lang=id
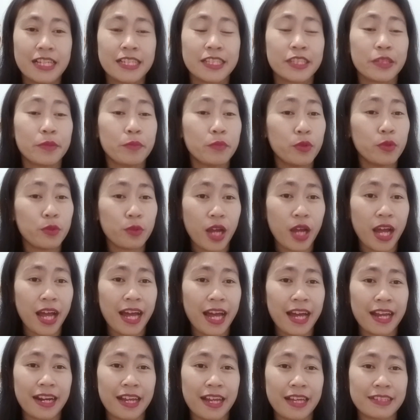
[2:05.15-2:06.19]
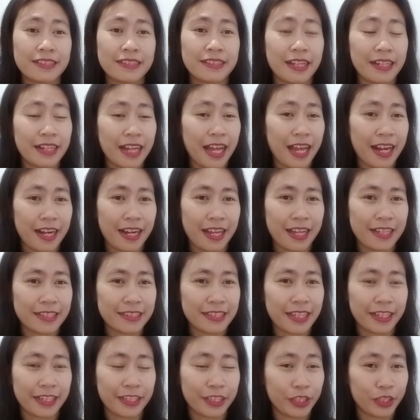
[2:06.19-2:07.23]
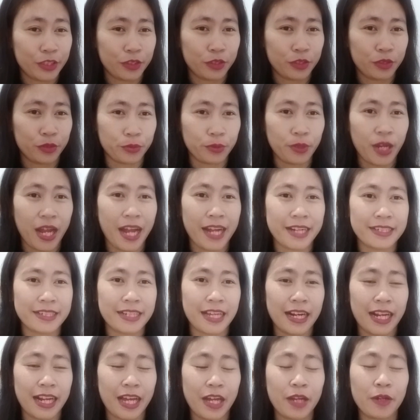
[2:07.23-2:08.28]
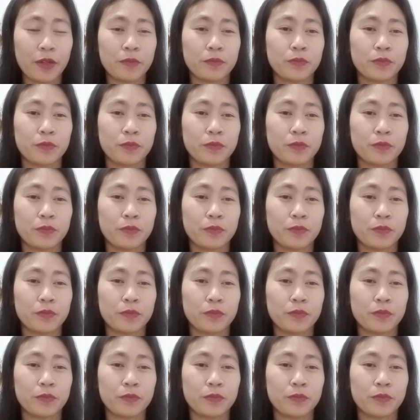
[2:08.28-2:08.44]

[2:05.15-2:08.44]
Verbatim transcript: Semua alasan-alasan itu adalah